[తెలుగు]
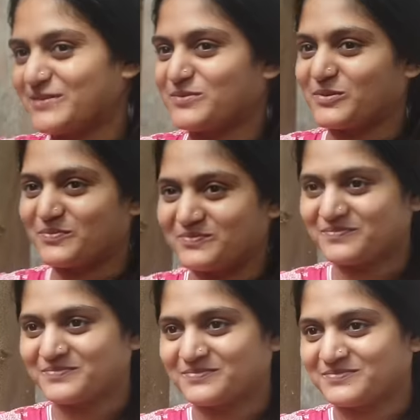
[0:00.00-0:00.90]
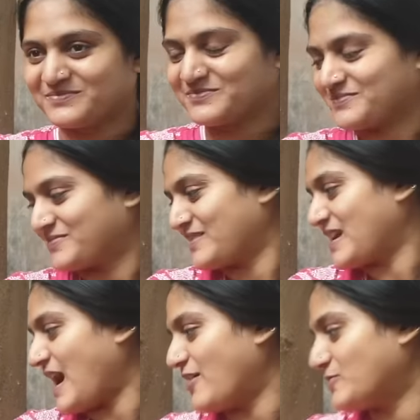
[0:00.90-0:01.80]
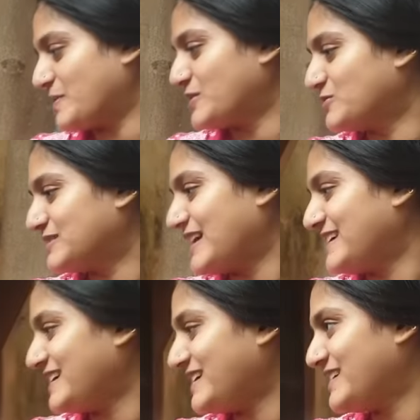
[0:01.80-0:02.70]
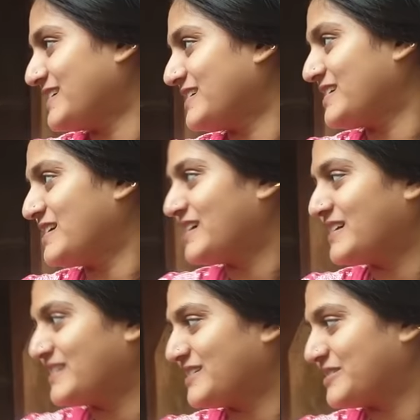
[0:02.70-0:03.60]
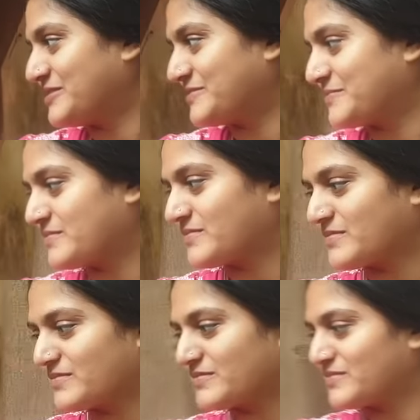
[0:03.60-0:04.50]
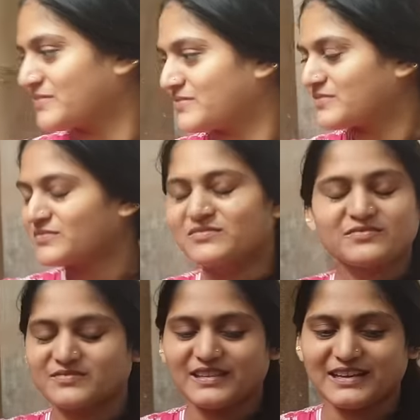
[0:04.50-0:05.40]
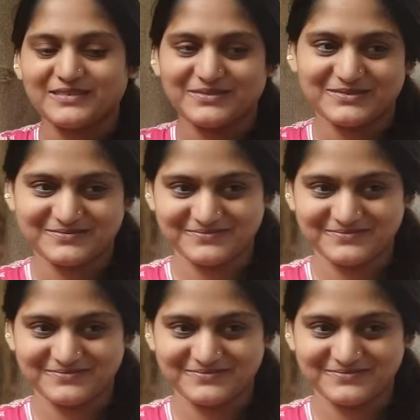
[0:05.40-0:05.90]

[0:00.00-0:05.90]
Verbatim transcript: ఇవ్వం అవి పెరుగుతాయి ఎవరికి ఎవరు మీరు తినరు ఎవరికి ఎవరిని తిన్నెవరమ్మా తిన్నవా